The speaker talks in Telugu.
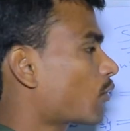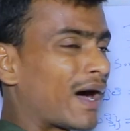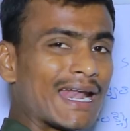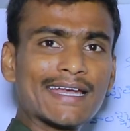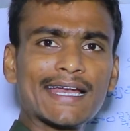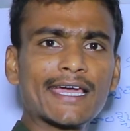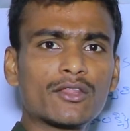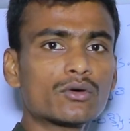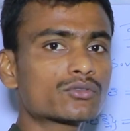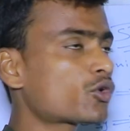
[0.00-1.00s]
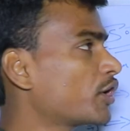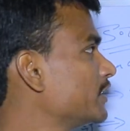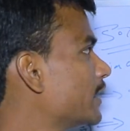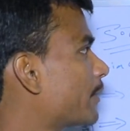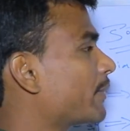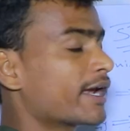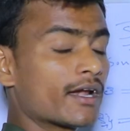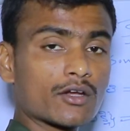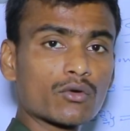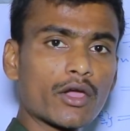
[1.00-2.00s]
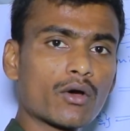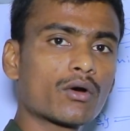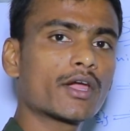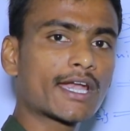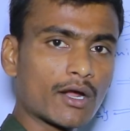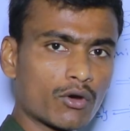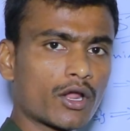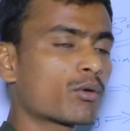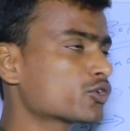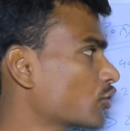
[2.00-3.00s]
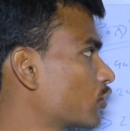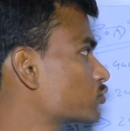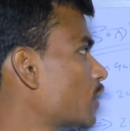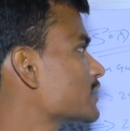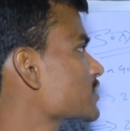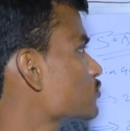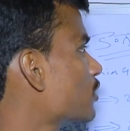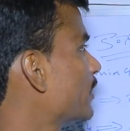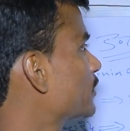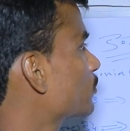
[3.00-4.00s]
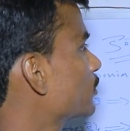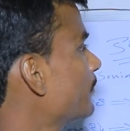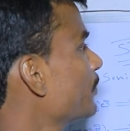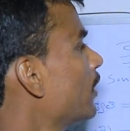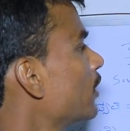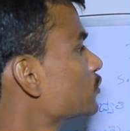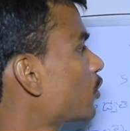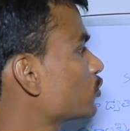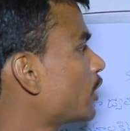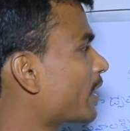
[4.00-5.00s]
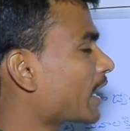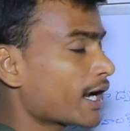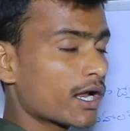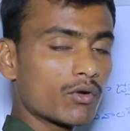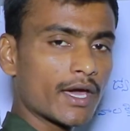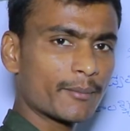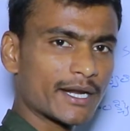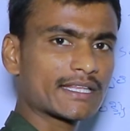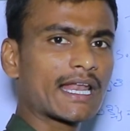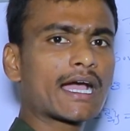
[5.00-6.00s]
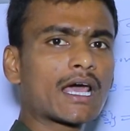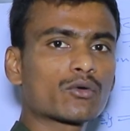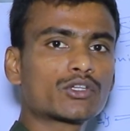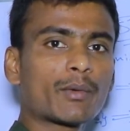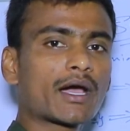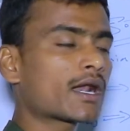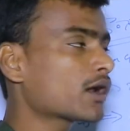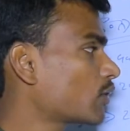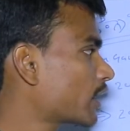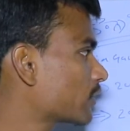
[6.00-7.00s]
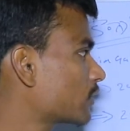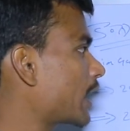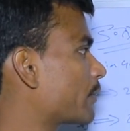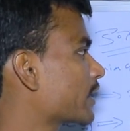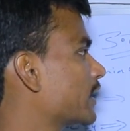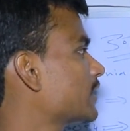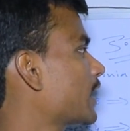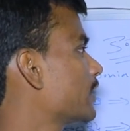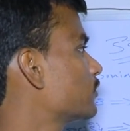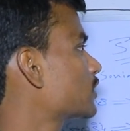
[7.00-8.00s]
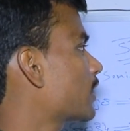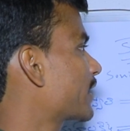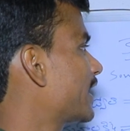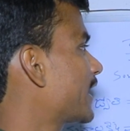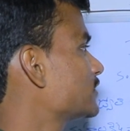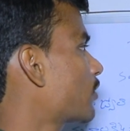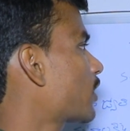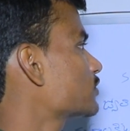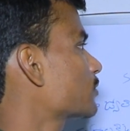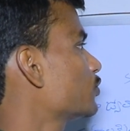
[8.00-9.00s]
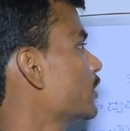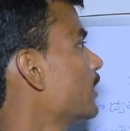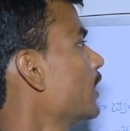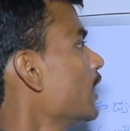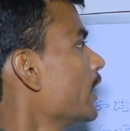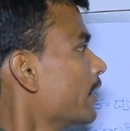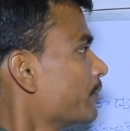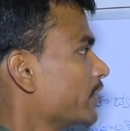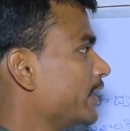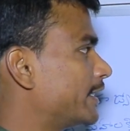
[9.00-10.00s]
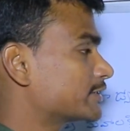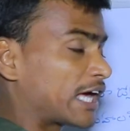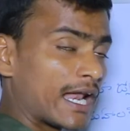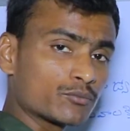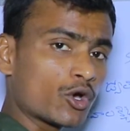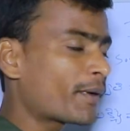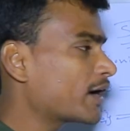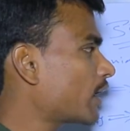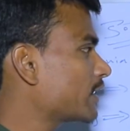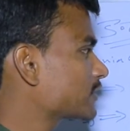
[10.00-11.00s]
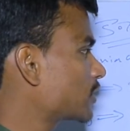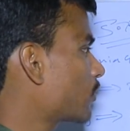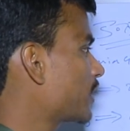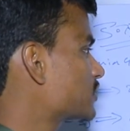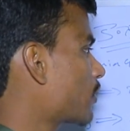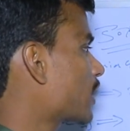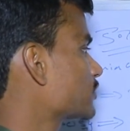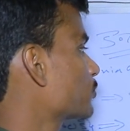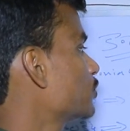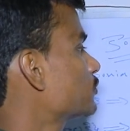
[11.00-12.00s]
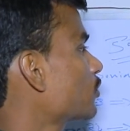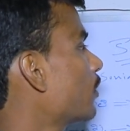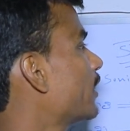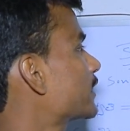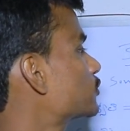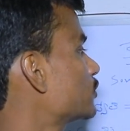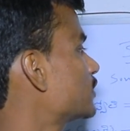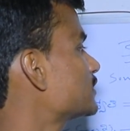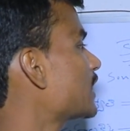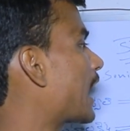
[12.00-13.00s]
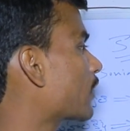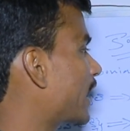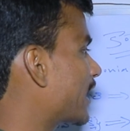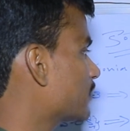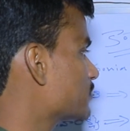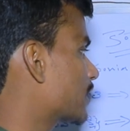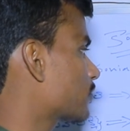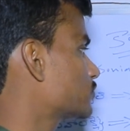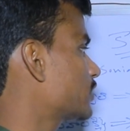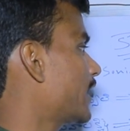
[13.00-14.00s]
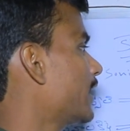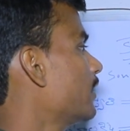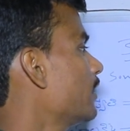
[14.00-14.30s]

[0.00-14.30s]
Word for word: క్వాలిటీ లేదు సో ఇందిరమ్మ ఇండ్లు ఎట్లుండేవో ఎట్లా ఉండబోతున్నాయో చూడాల్సిన అవసరం అయితే ఉంది సో ఉద్యమకారులు కూడా మరి తెలంగాణ ఉద్యమకారులకు కూడా రెండు వందల యాభై గజాల ఇల్లు స్థలం కేటాయించే అవకాశం ఉంది ఇంటి స్థలంతో పాటు ఐదు లక్షలు కూడా ఇచ్చే అవకాశం ఉంది సో నెక్స్ట్ వచ్చేసి ఆరో గ్యారంటీ విషయానికి వస్తే